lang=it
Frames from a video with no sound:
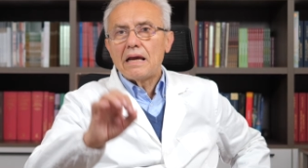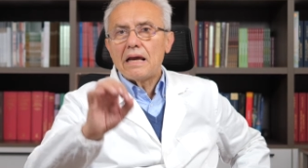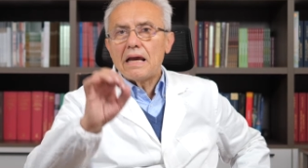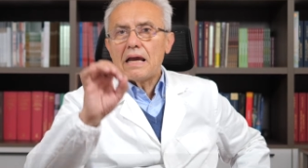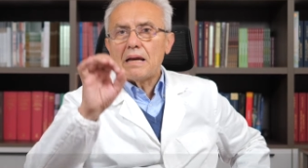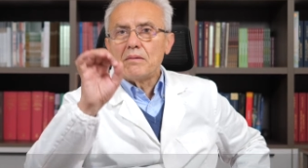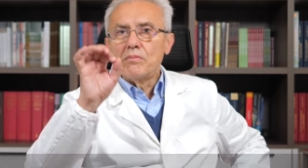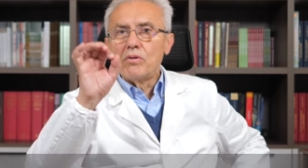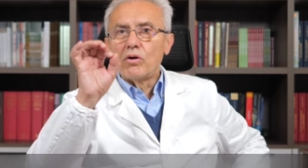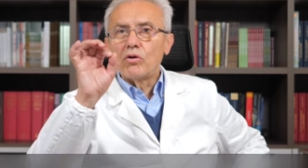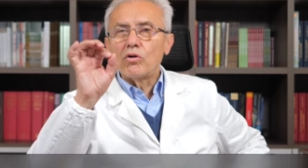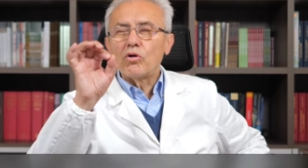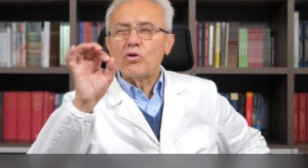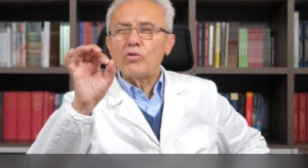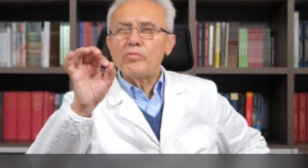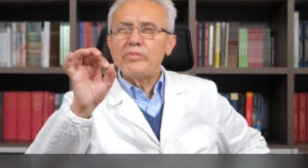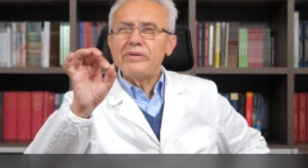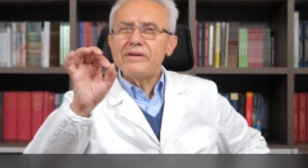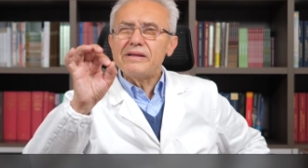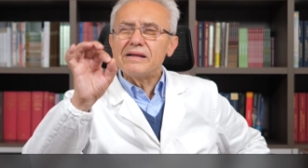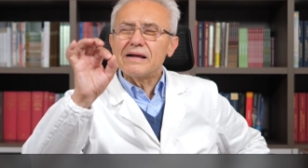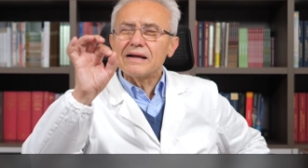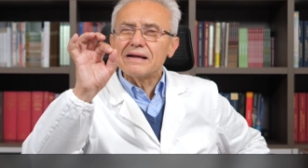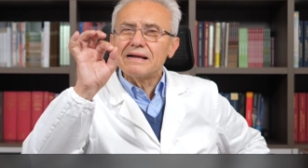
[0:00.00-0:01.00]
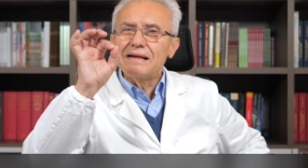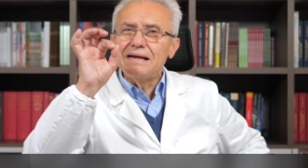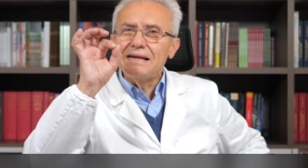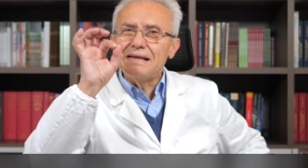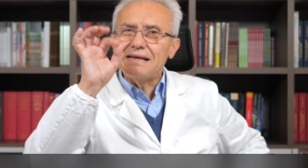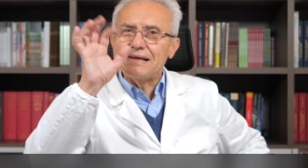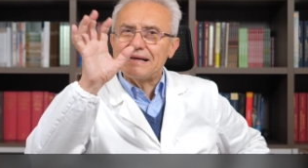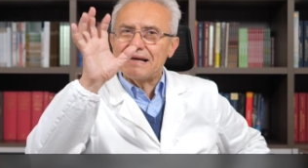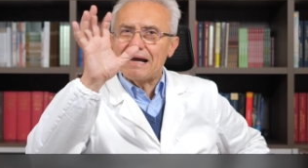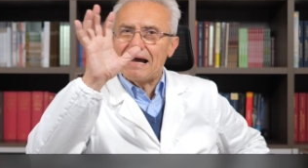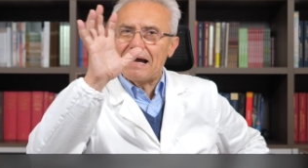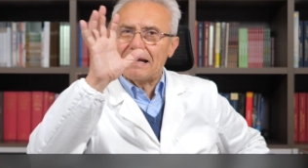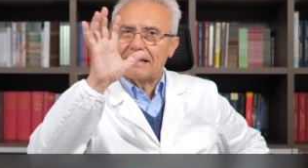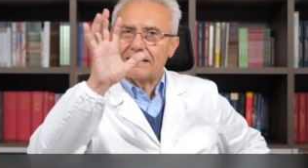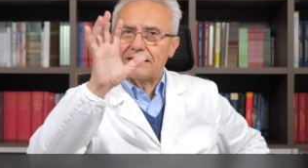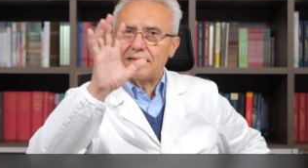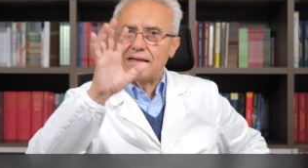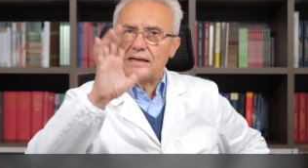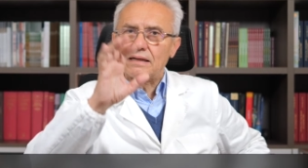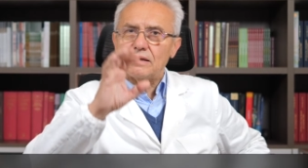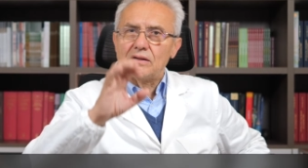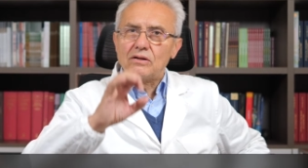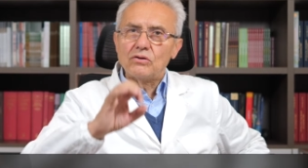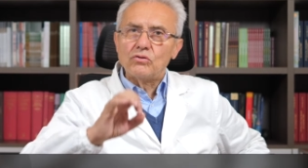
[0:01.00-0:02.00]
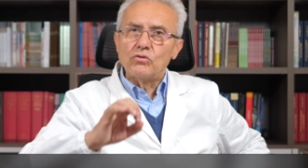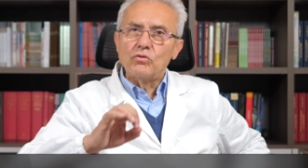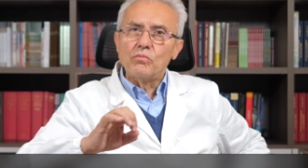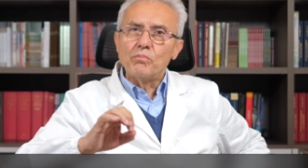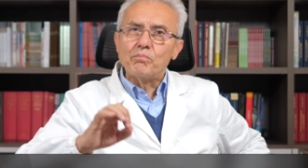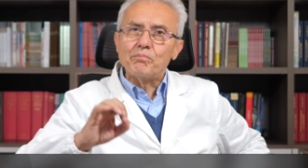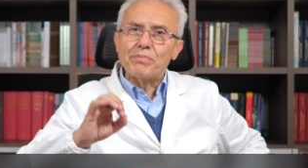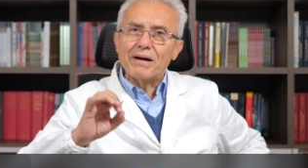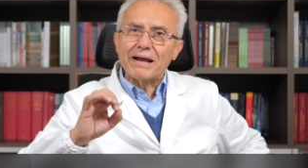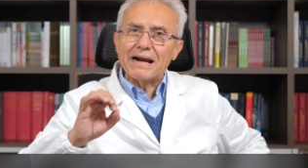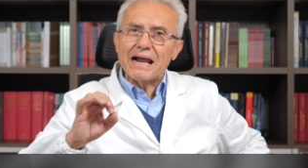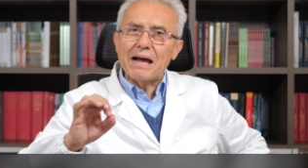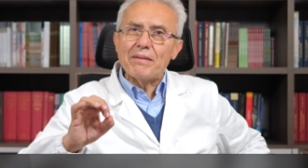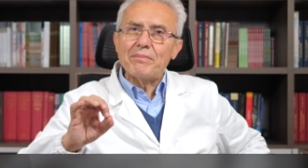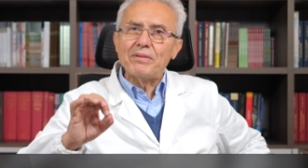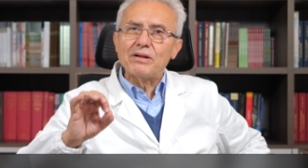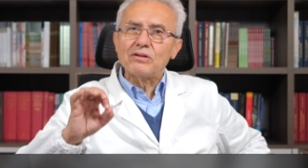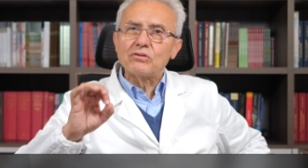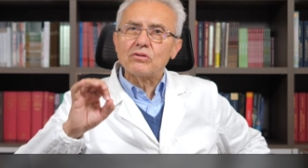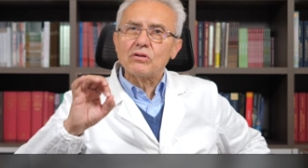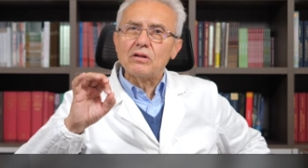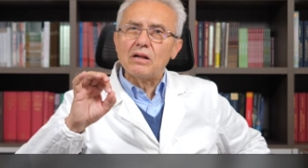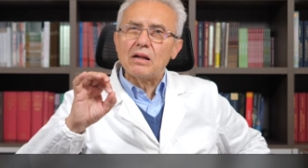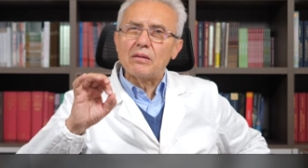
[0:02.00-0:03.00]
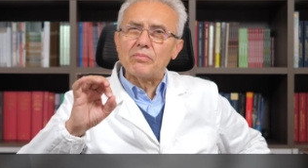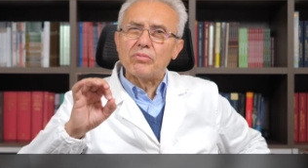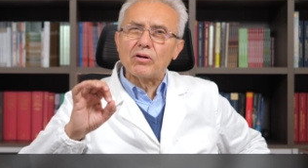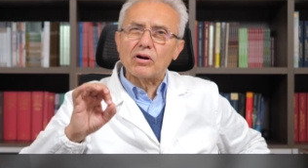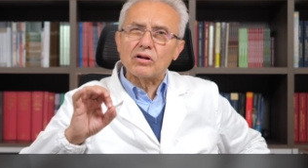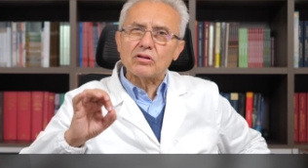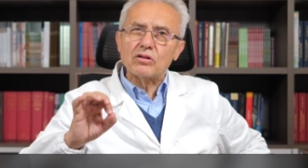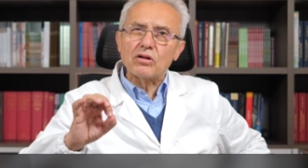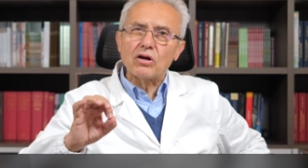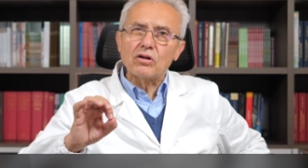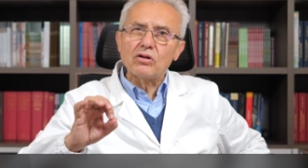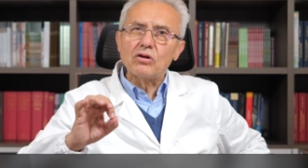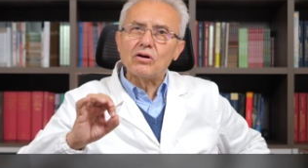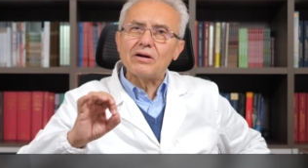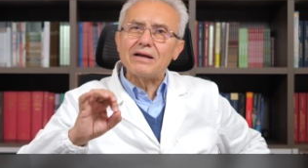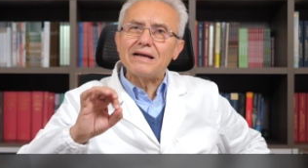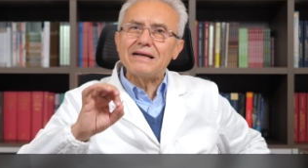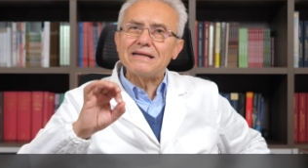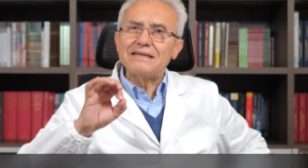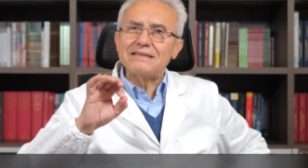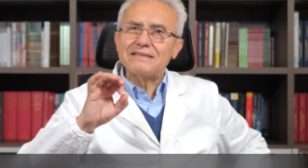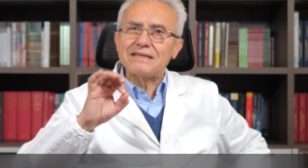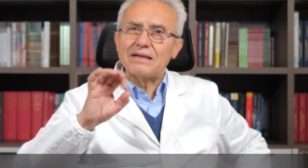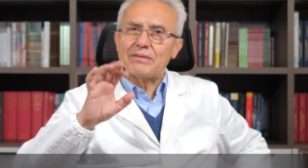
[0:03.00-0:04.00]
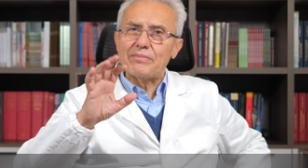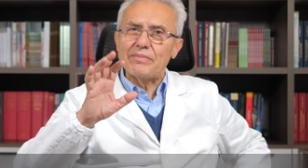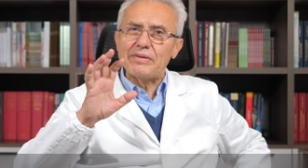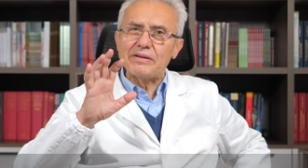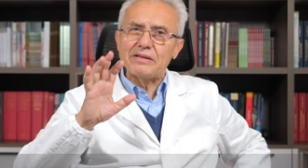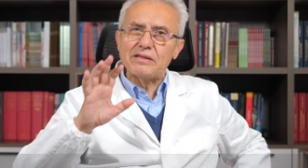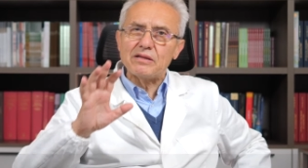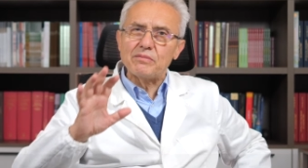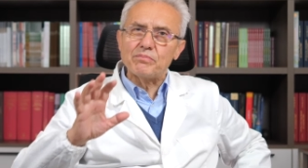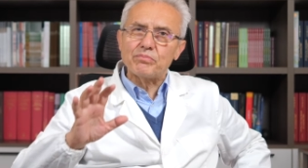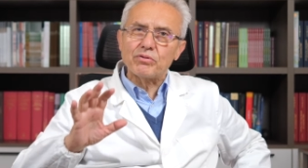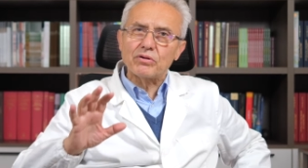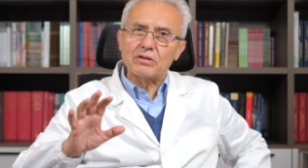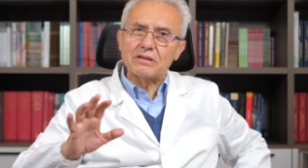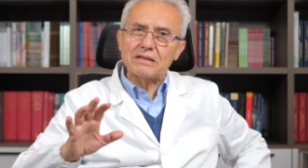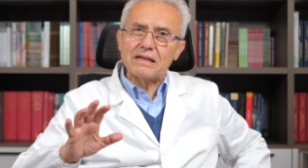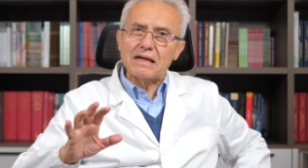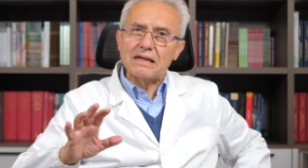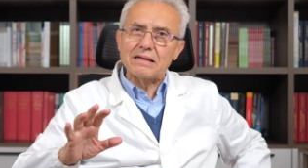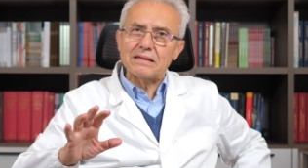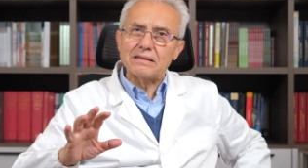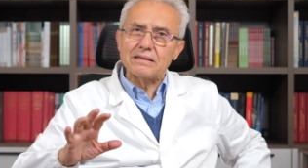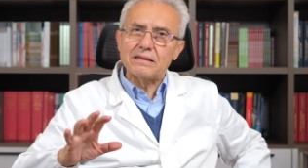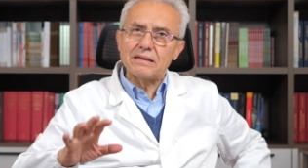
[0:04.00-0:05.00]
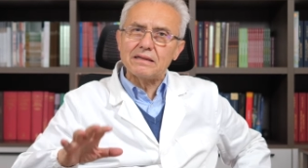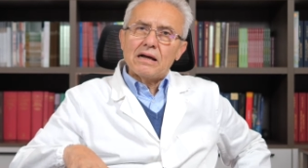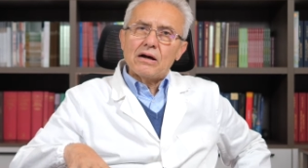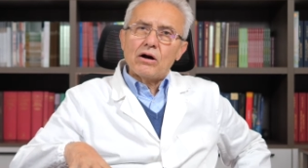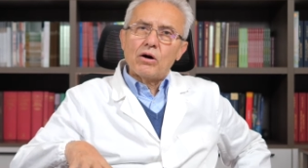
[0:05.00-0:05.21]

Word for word: Emoglobina glicata, un parametro di laboratorio estremamente importante.